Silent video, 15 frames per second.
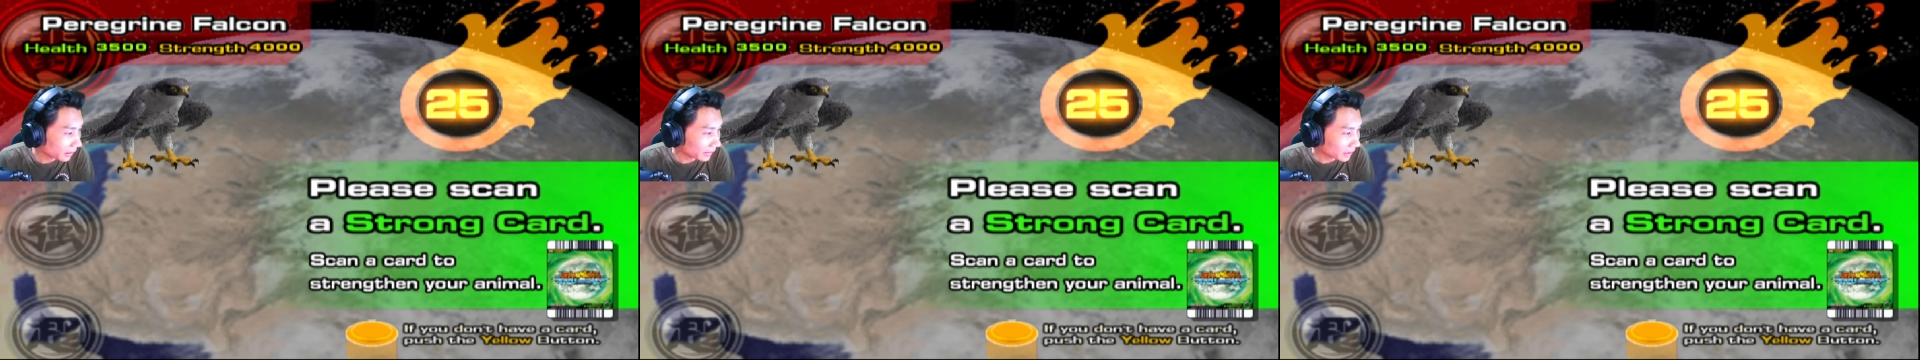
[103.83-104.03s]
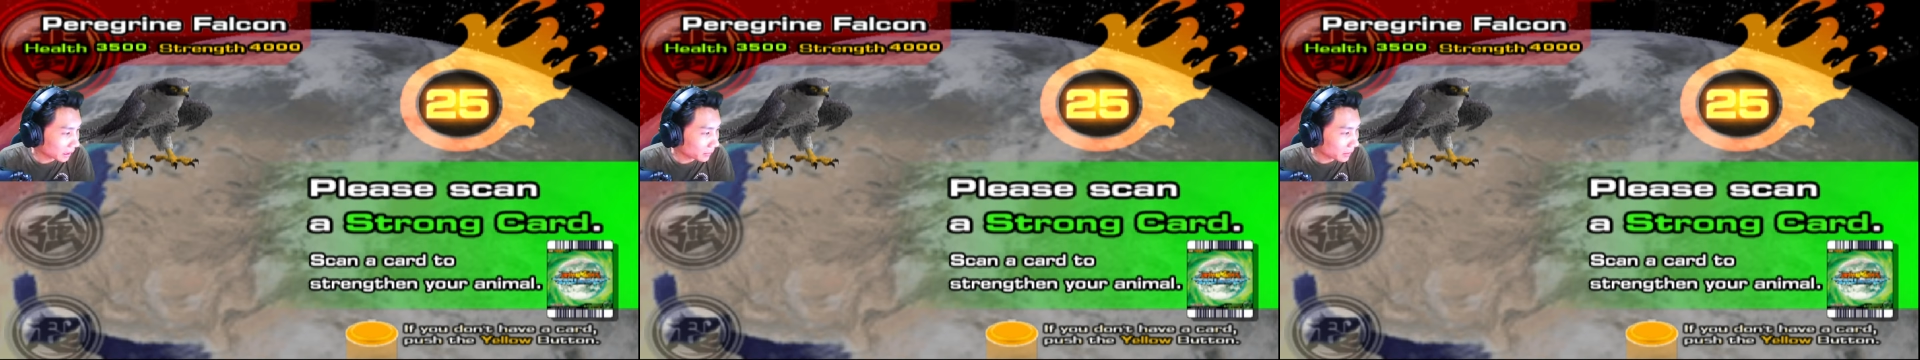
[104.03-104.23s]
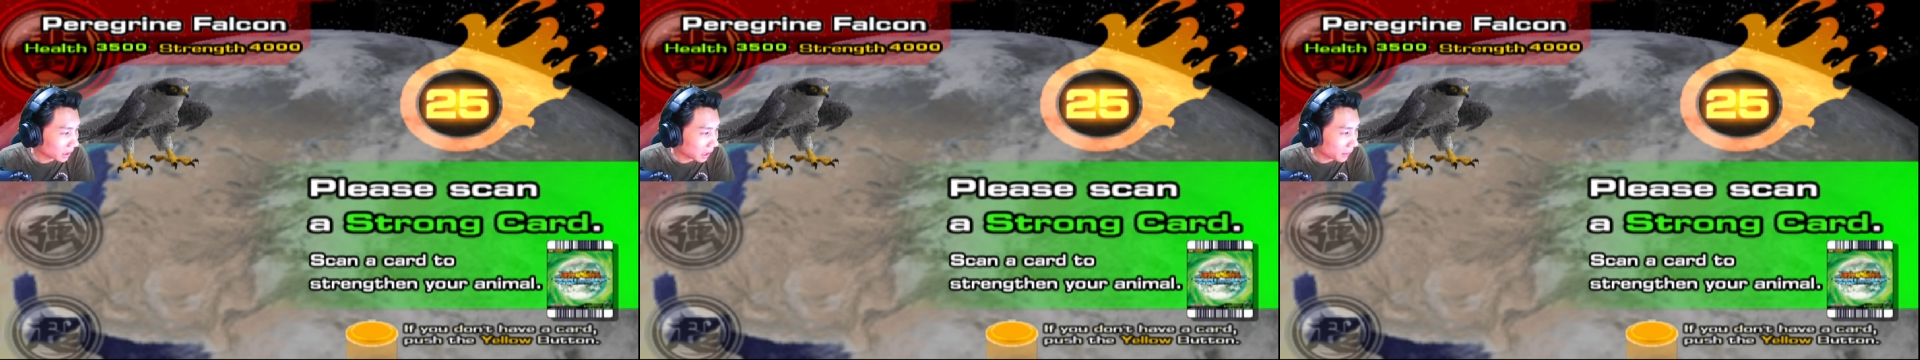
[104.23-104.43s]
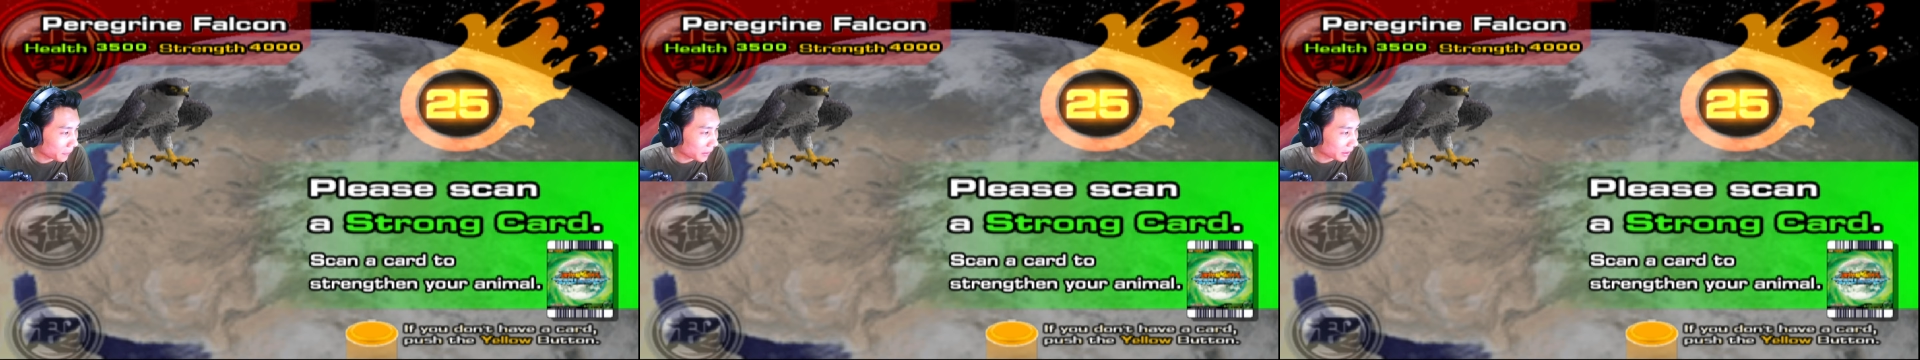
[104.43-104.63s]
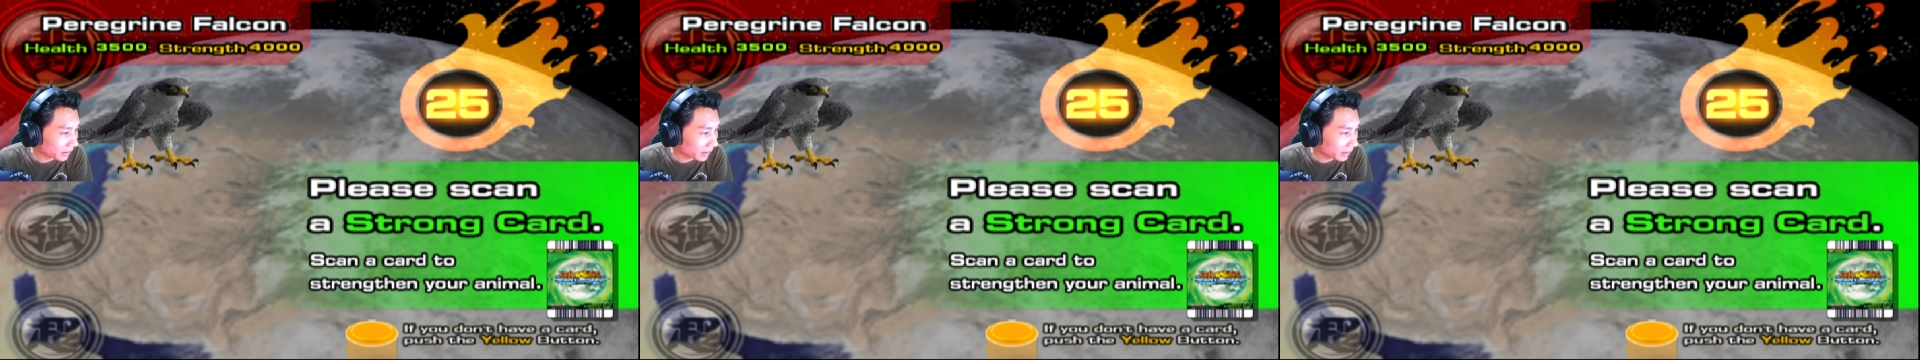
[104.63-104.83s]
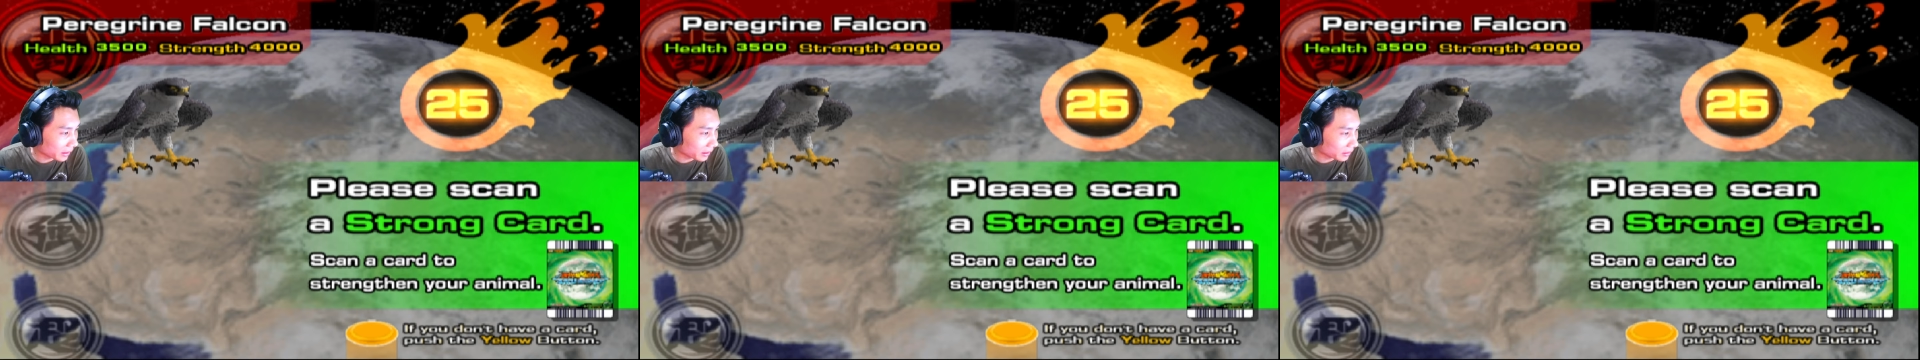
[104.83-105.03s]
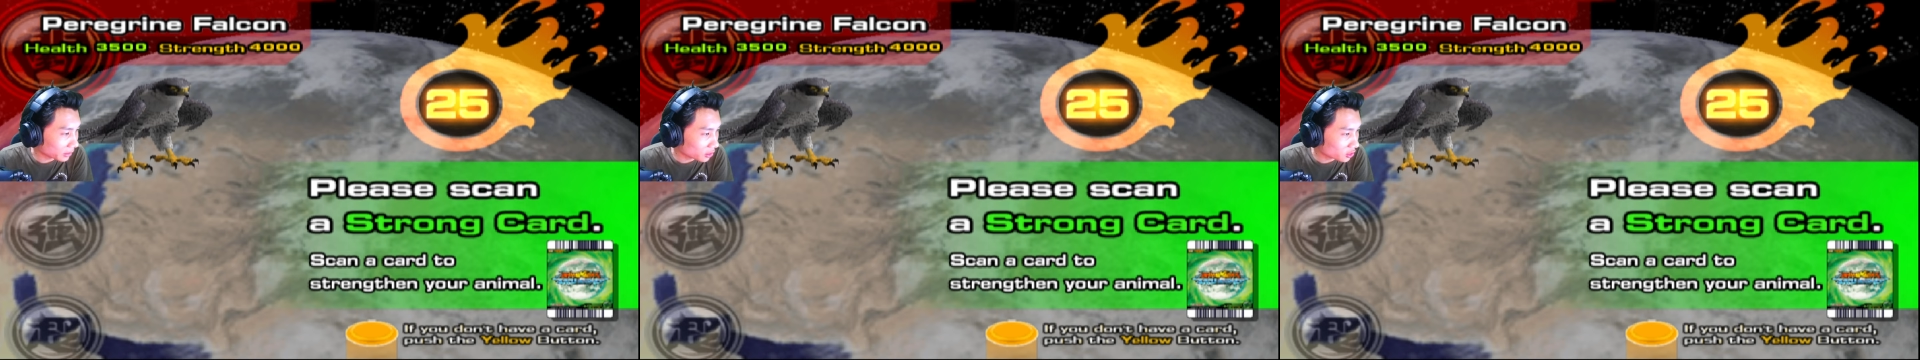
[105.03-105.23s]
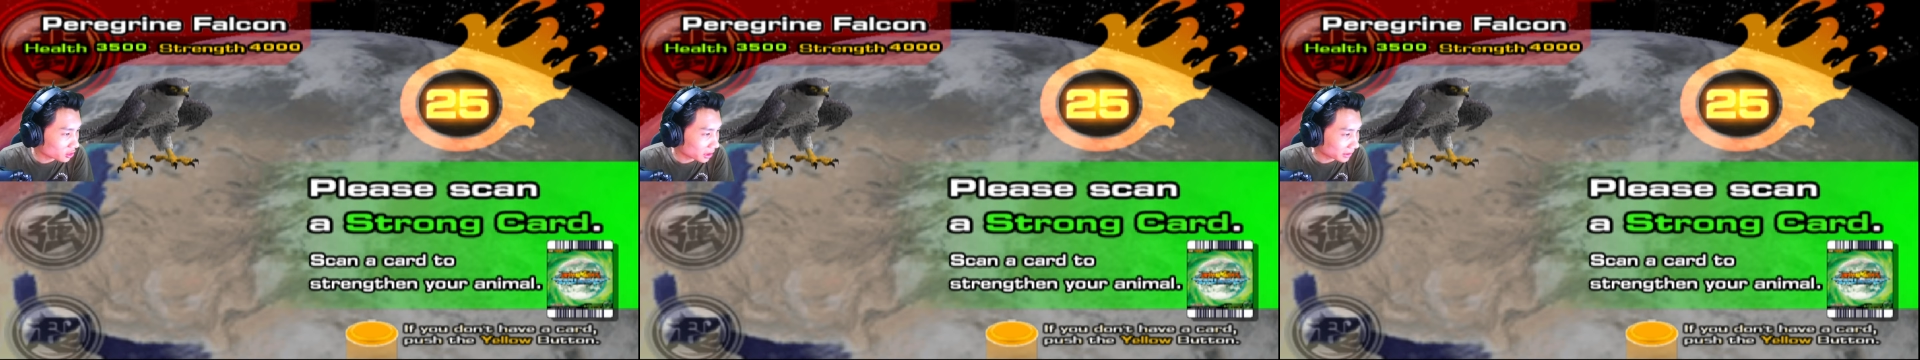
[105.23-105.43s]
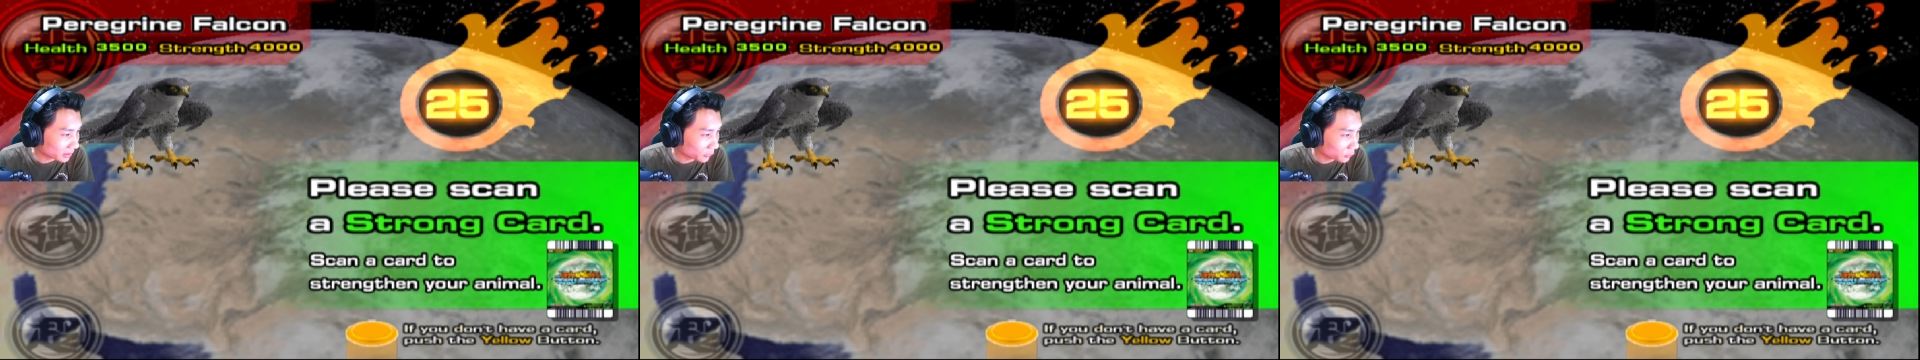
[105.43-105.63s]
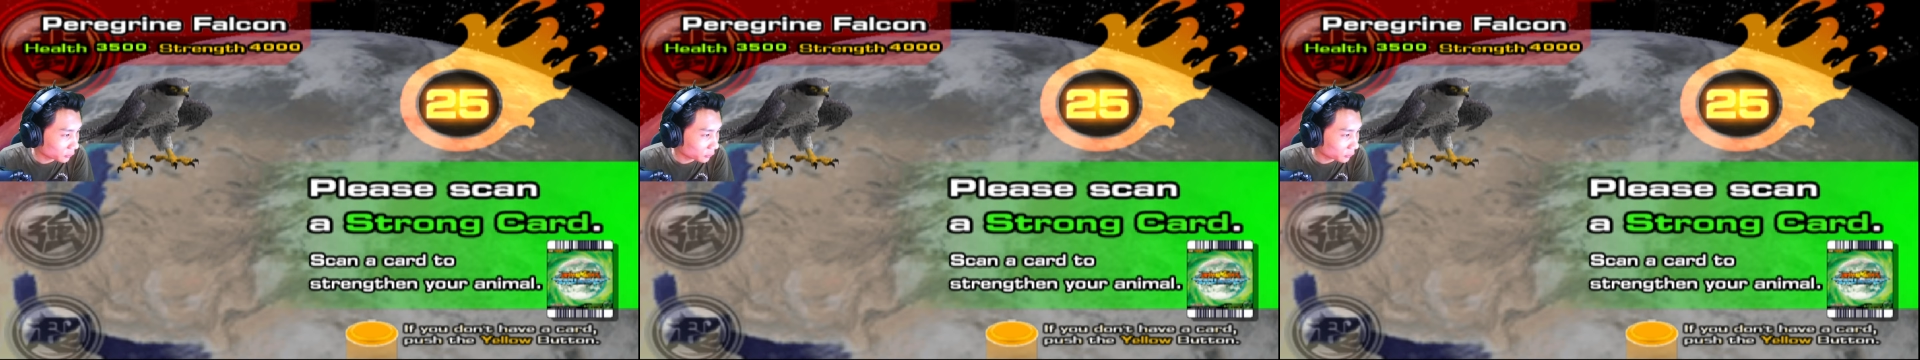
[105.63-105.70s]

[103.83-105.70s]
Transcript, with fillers: kita bakal pakai destructive